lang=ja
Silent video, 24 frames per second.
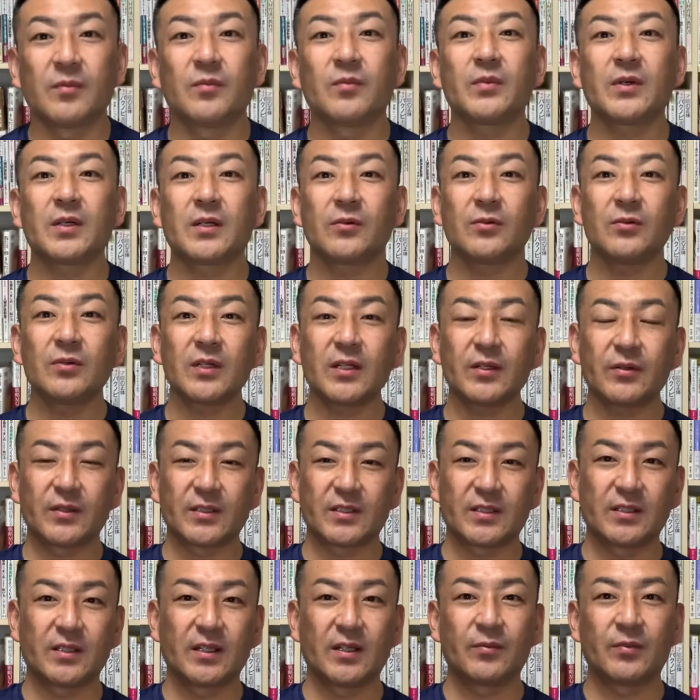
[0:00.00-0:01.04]
まあ、今回はで
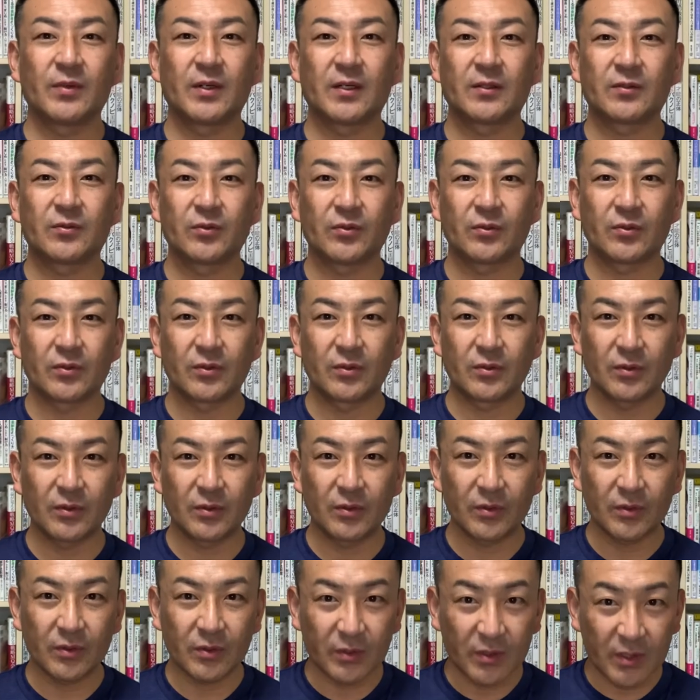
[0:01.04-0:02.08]
すね、まあ、こ
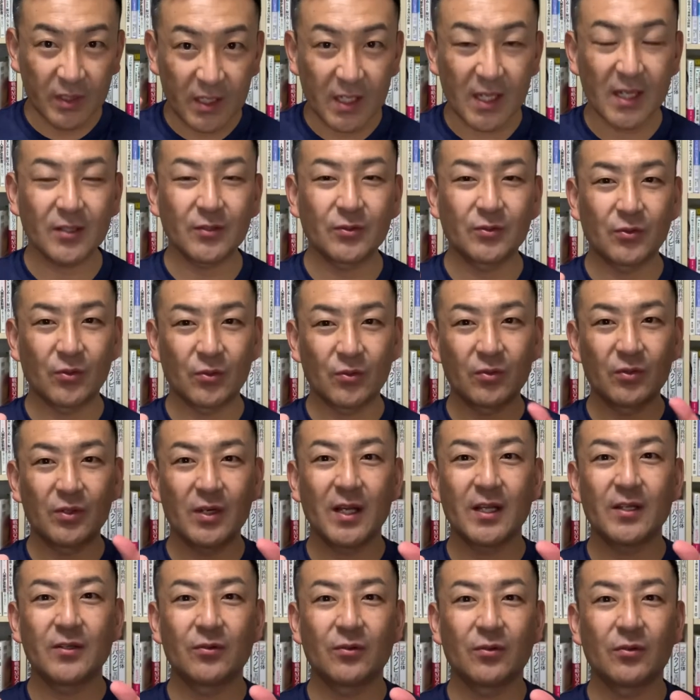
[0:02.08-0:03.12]
のリアルと
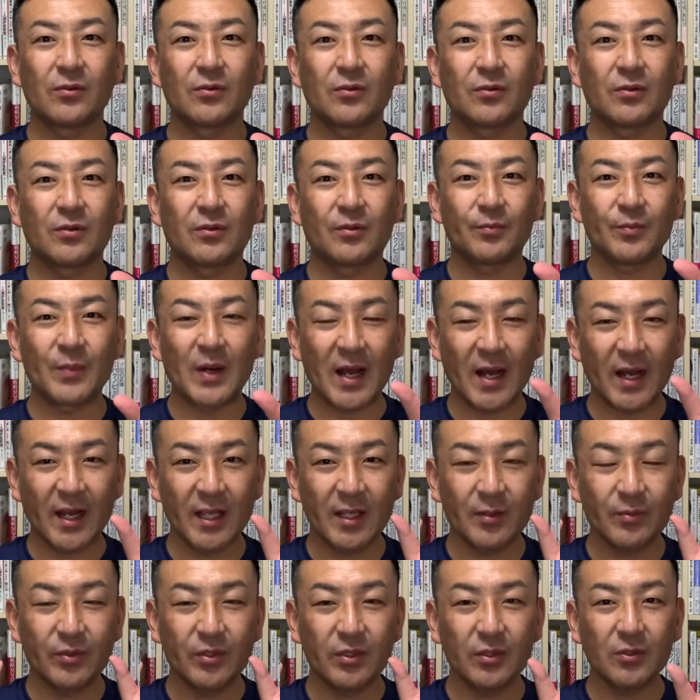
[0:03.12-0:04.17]
オンラインの、まあ、
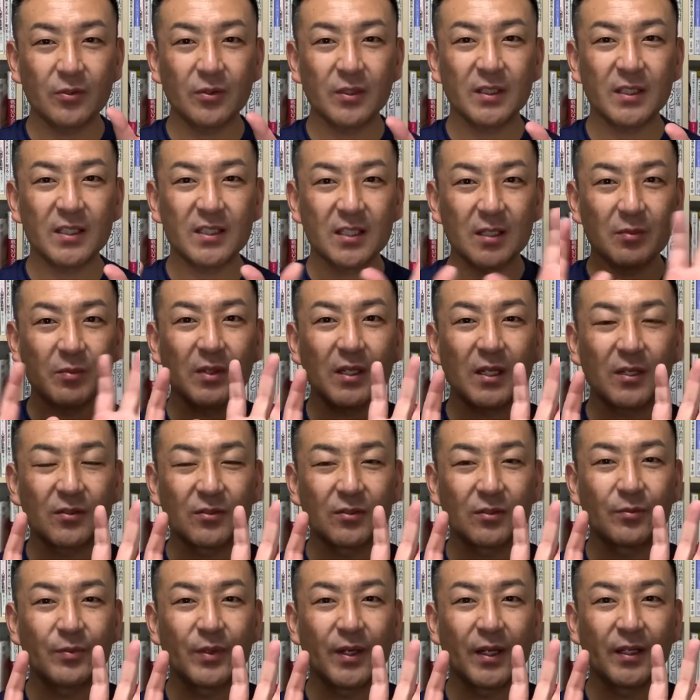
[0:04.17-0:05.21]
ハイブリッド型セミナーをす
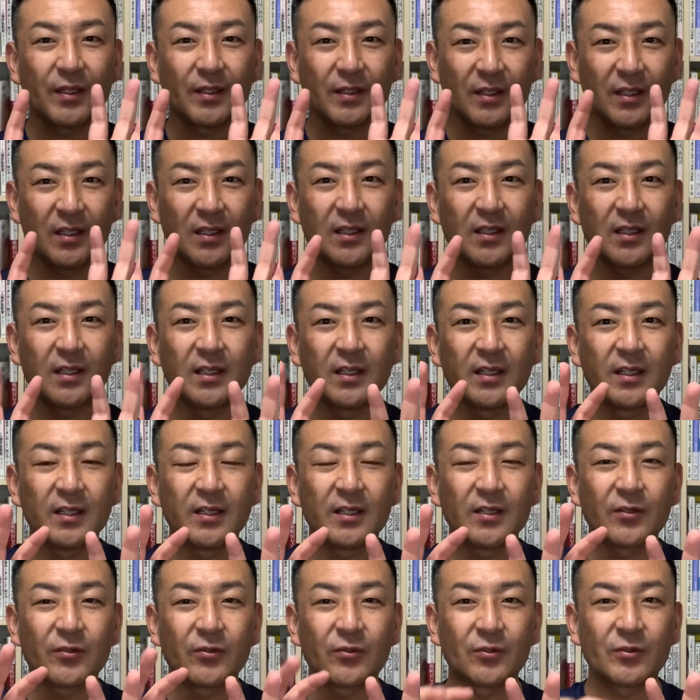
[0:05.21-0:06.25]
る場合に
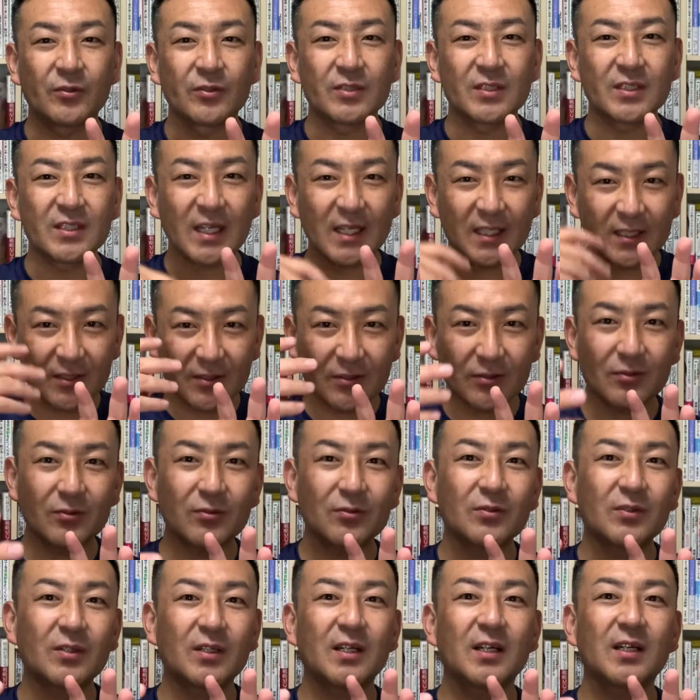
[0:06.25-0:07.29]
このチャットと
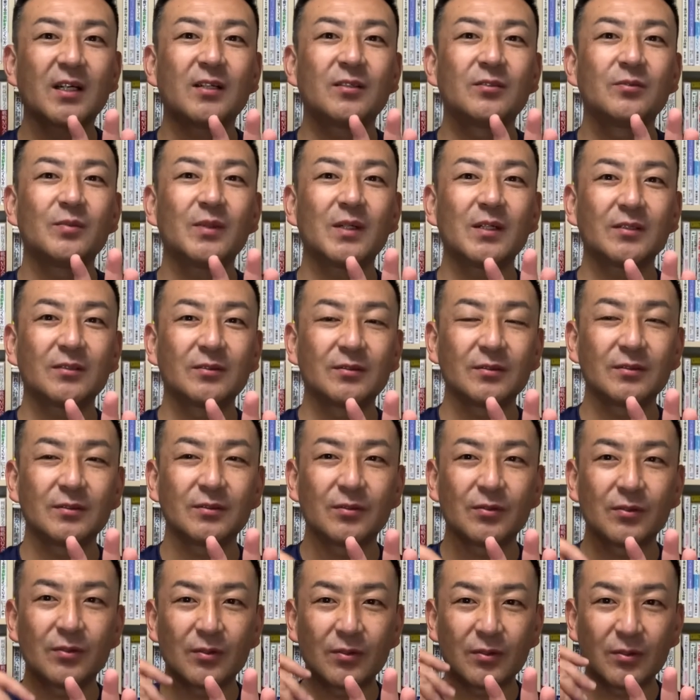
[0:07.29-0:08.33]
かうまく
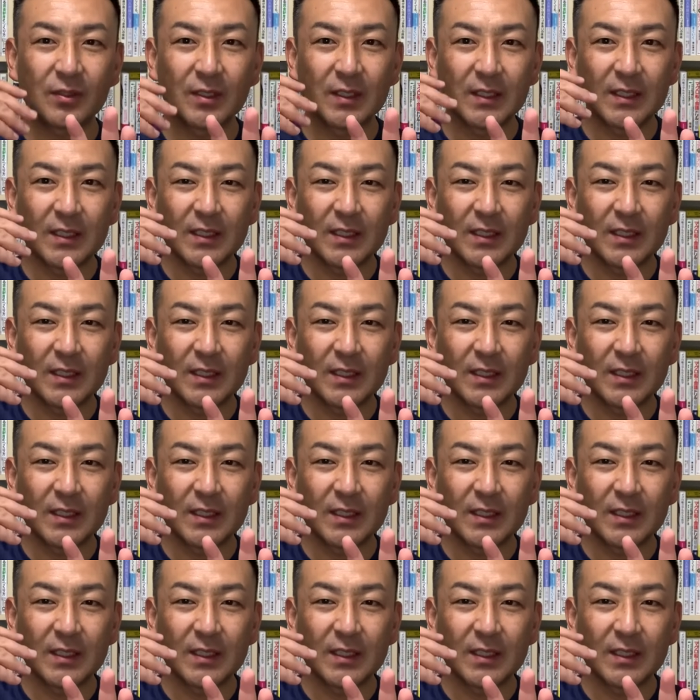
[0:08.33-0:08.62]
こう